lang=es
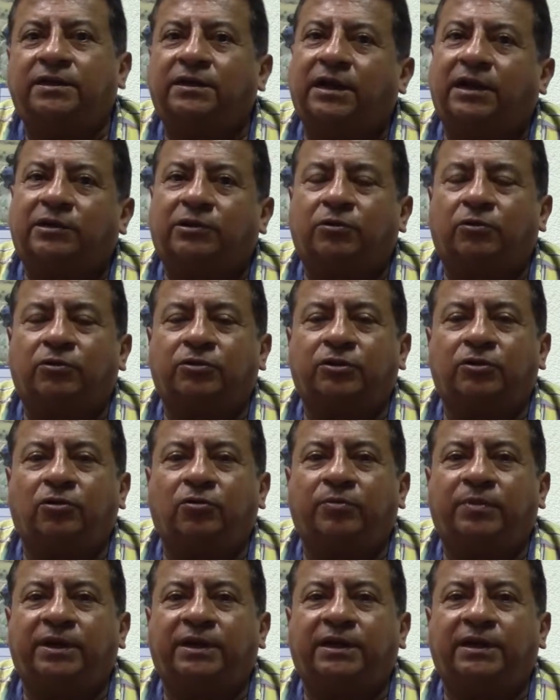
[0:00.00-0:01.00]
y la arqueología
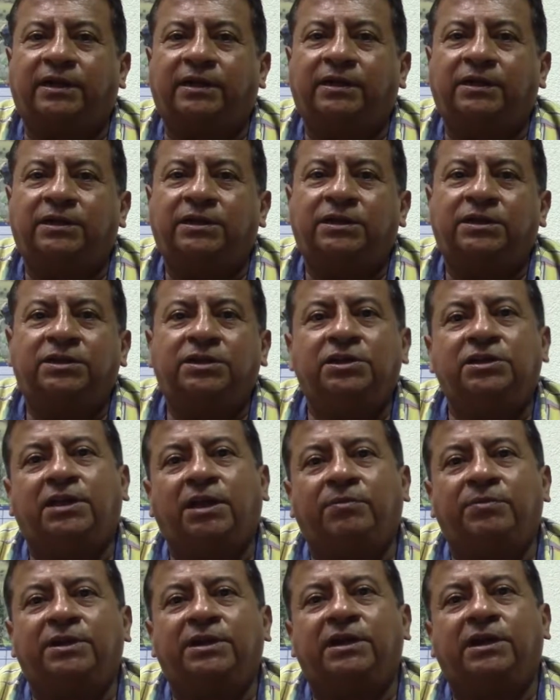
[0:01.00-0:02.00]
olmeca y
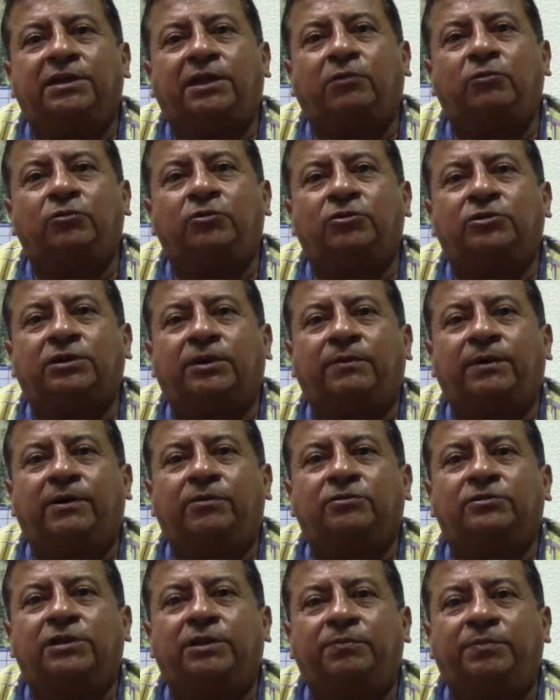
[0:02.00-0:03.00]
también a algunos
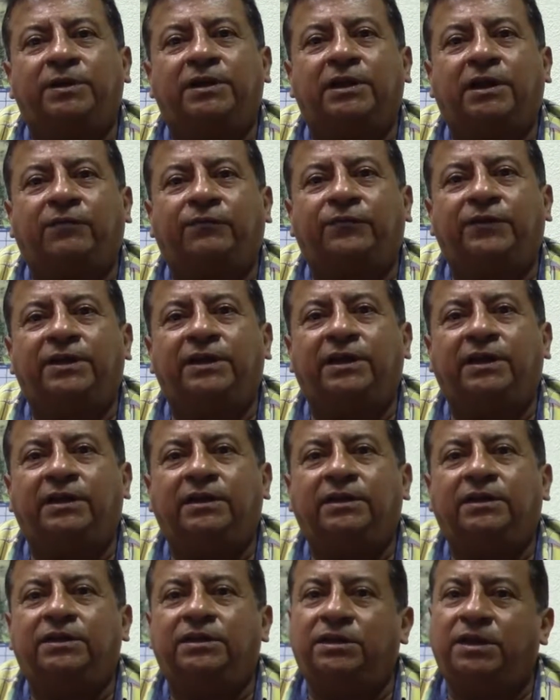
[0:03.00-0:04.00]
trabajos de epigrafía
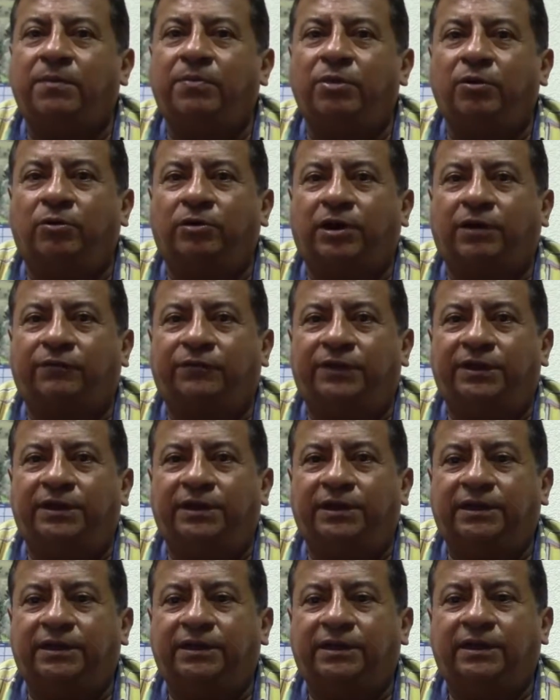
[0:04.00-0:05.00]
y etnografía.
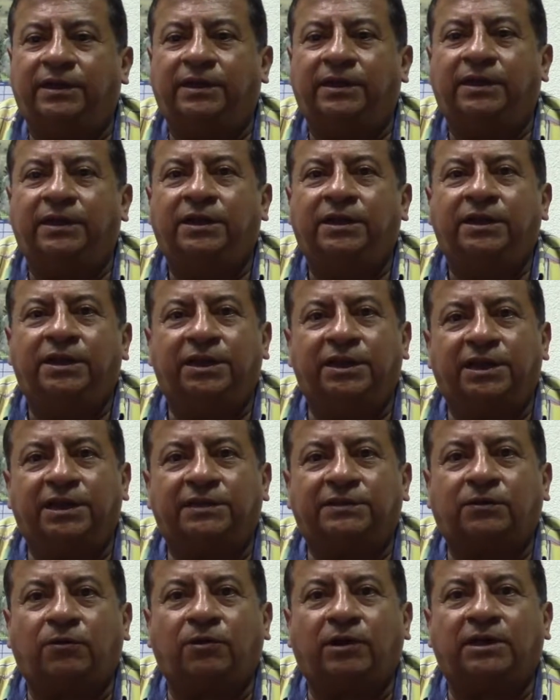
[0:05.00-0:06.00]
En
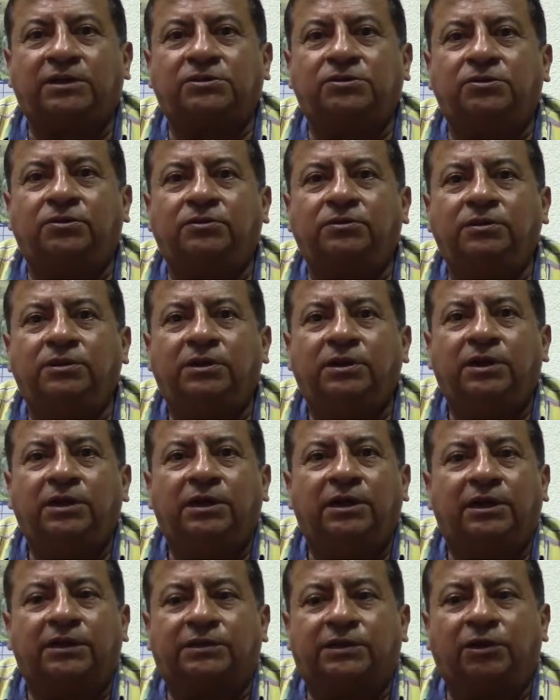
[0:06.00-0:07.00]
esta ocasión
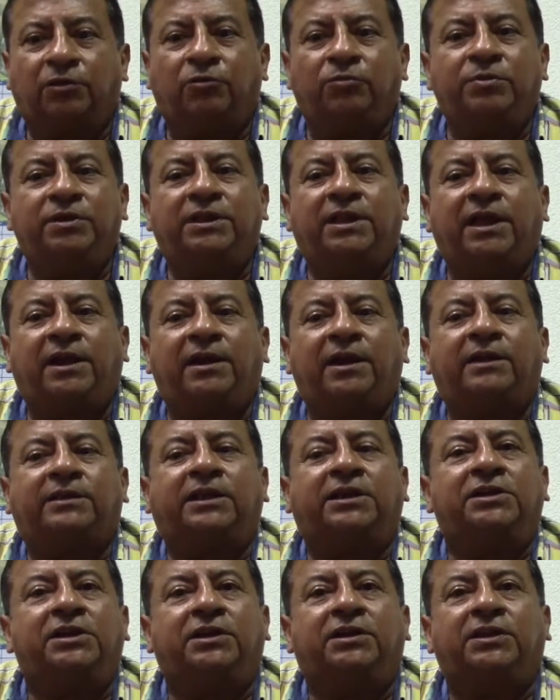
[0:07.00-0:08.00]
les quiero invitar al
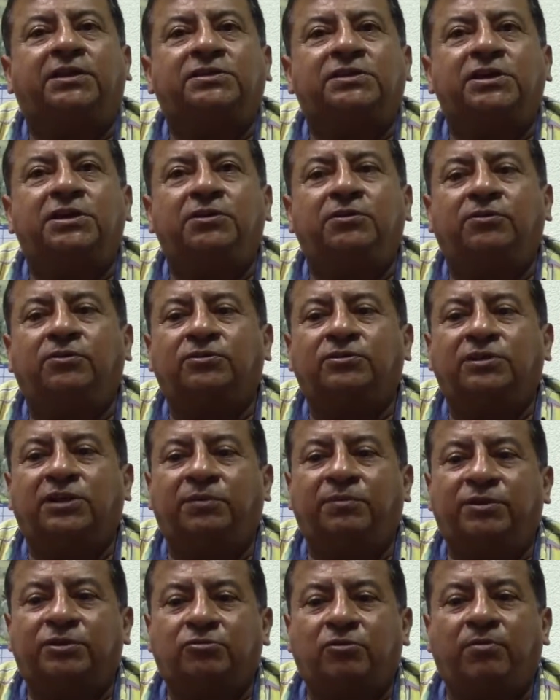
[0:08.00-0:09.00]
taller de signos de
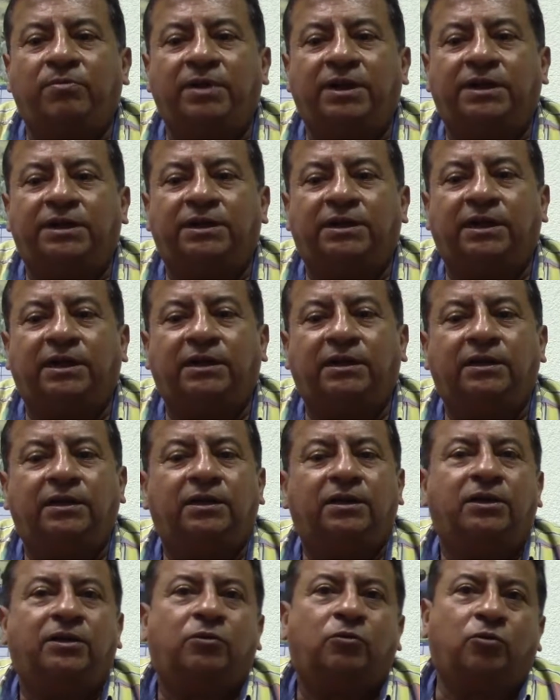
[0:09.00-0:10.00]
Mesoamérica
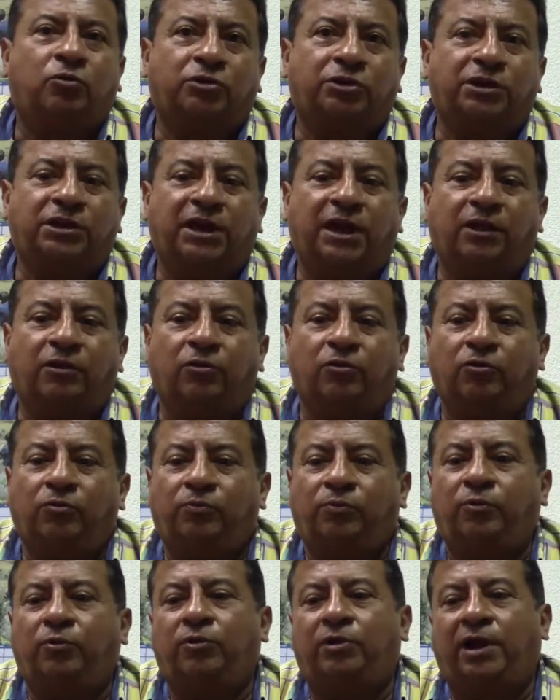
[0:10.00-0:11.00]
coordinado
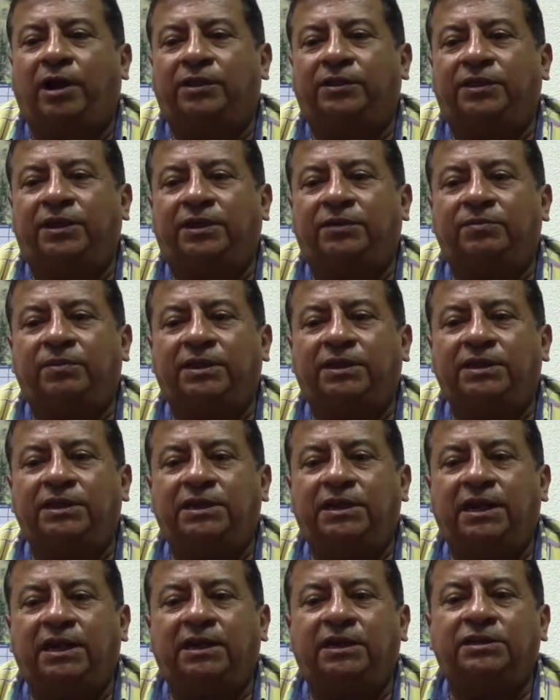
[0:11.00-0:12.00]
por Andrés
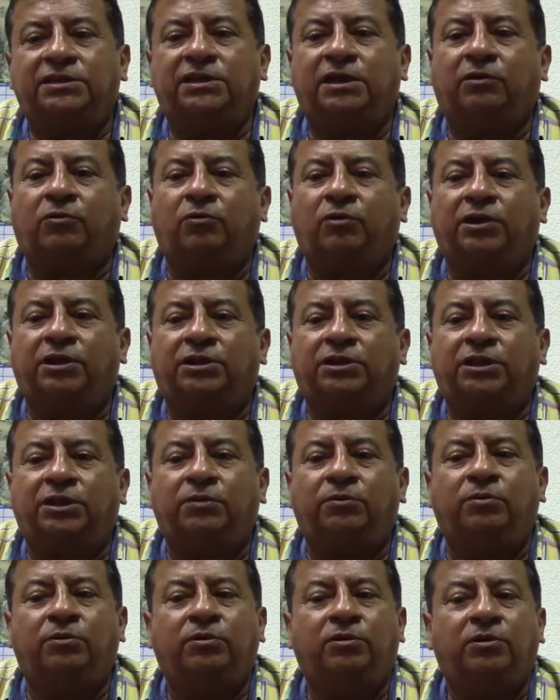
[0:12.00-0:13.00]
Medina y el
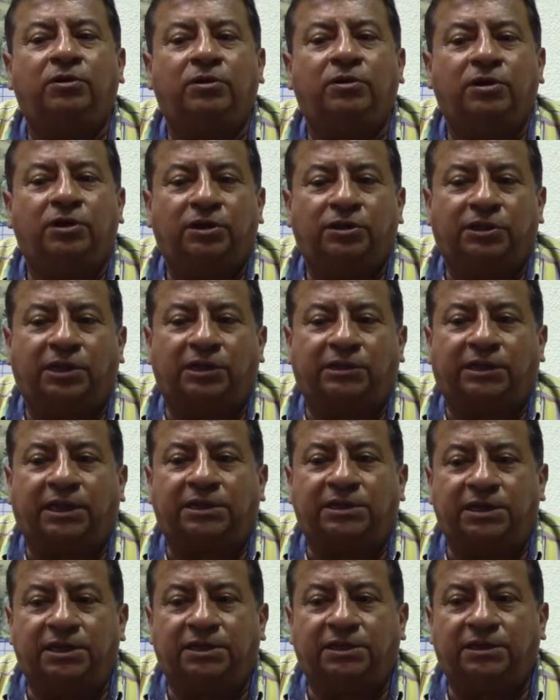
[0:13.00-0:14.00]
colectivo del
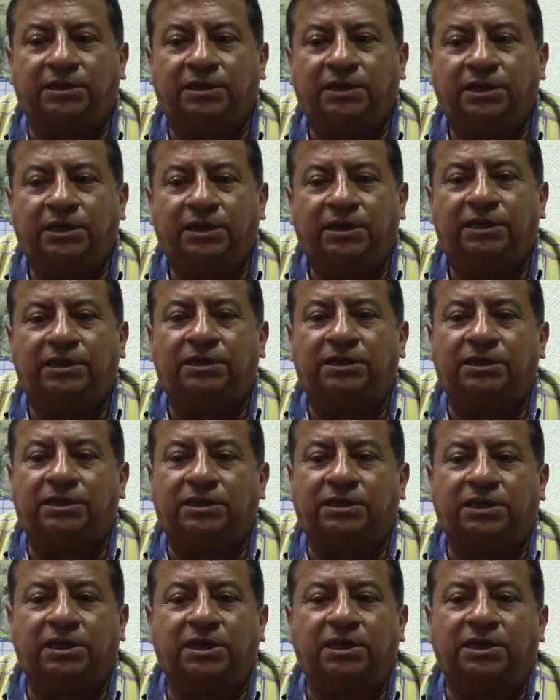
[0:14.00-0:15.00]
taller y
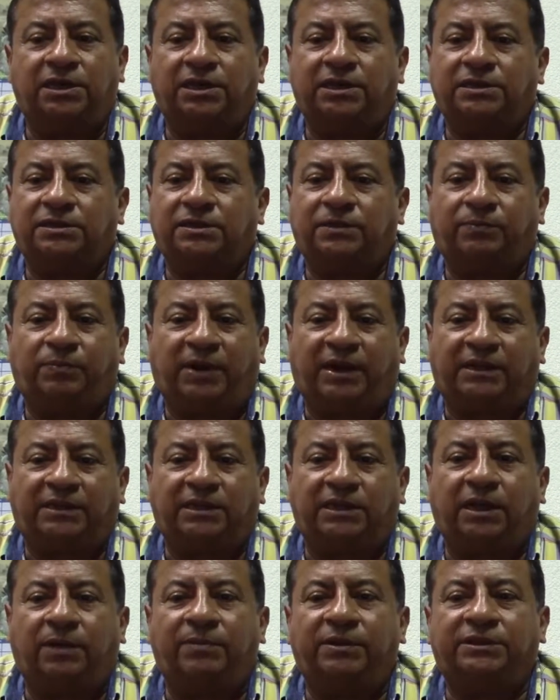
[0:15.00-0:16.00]
quienes
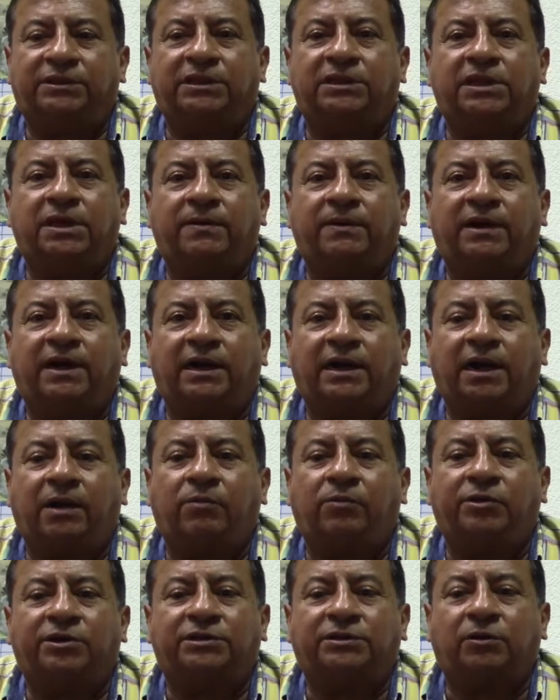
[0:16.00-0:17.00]
prácticamente llevan a
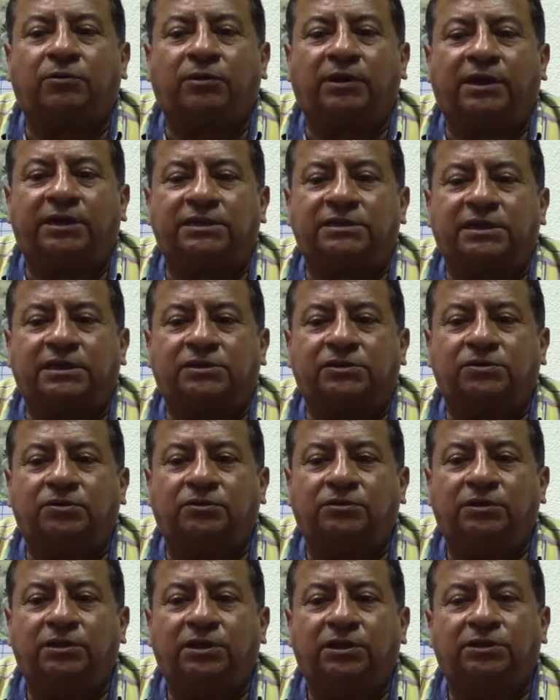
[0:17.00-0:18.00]
cabo esta
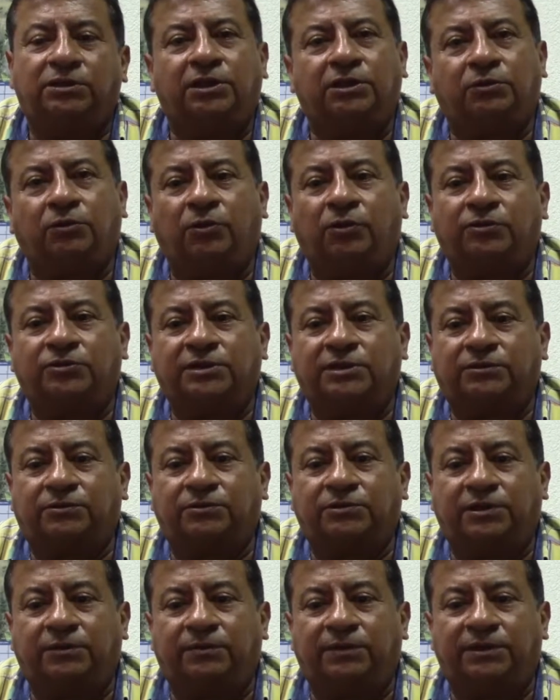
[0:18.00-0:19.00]
organización de todos
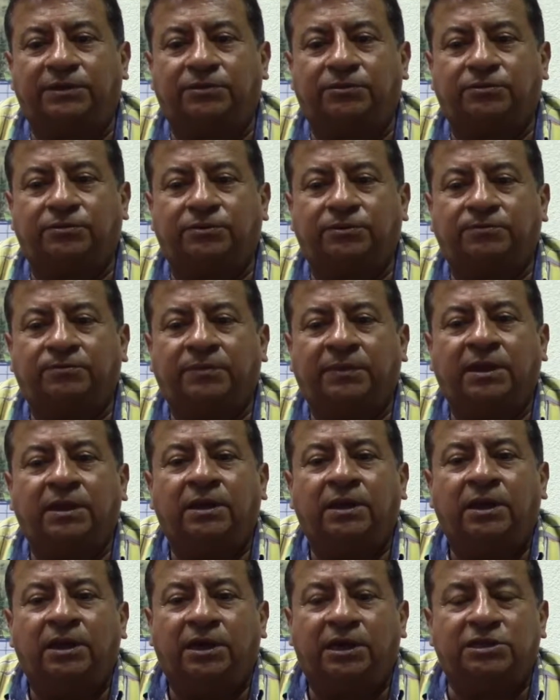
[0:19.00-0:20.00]
estos eventos.
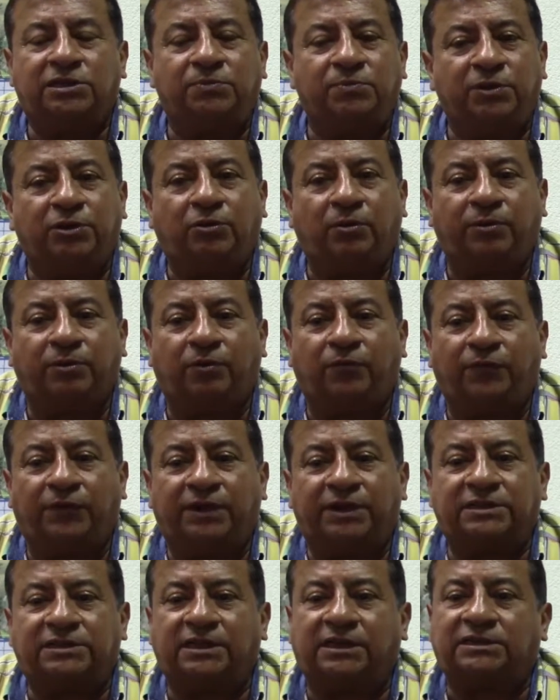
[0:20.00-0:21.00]
Les invito a mi
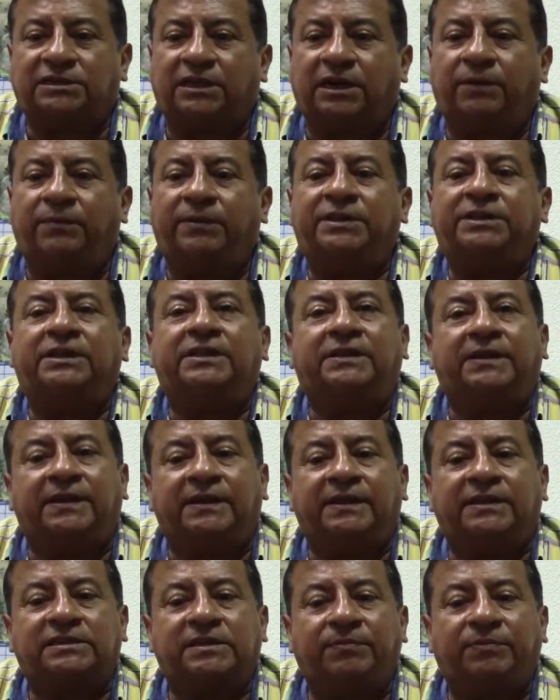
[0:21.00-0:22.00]
conferencia que será el 23
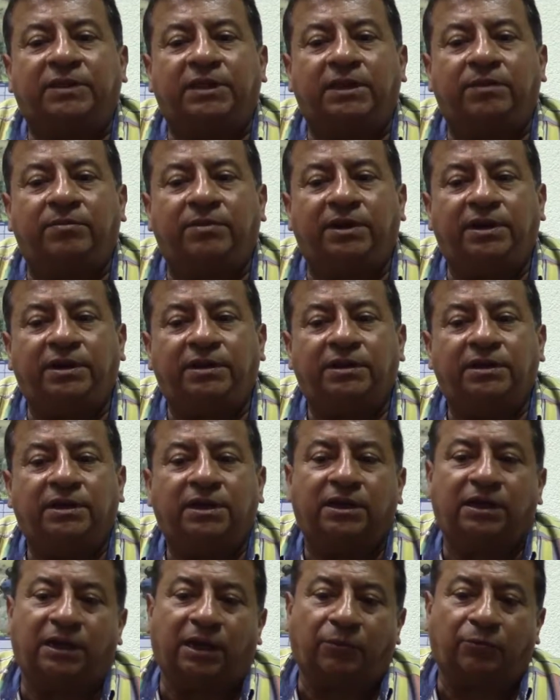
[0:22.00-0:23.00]
de septiembre
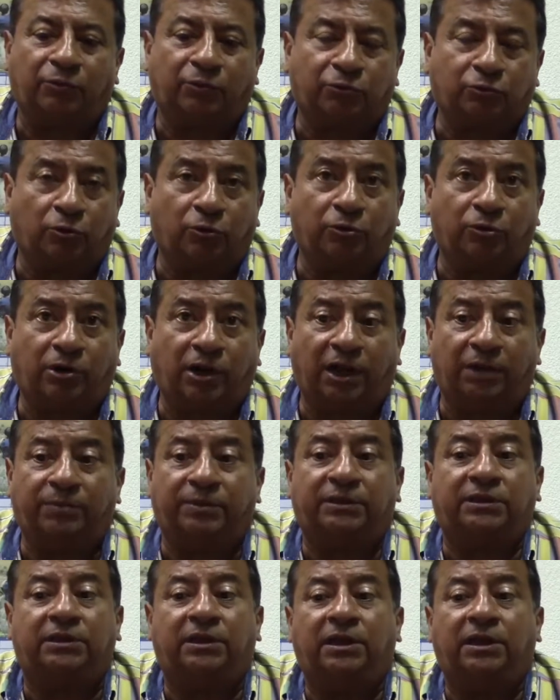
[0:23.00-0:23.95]
en el Auditorio Jaime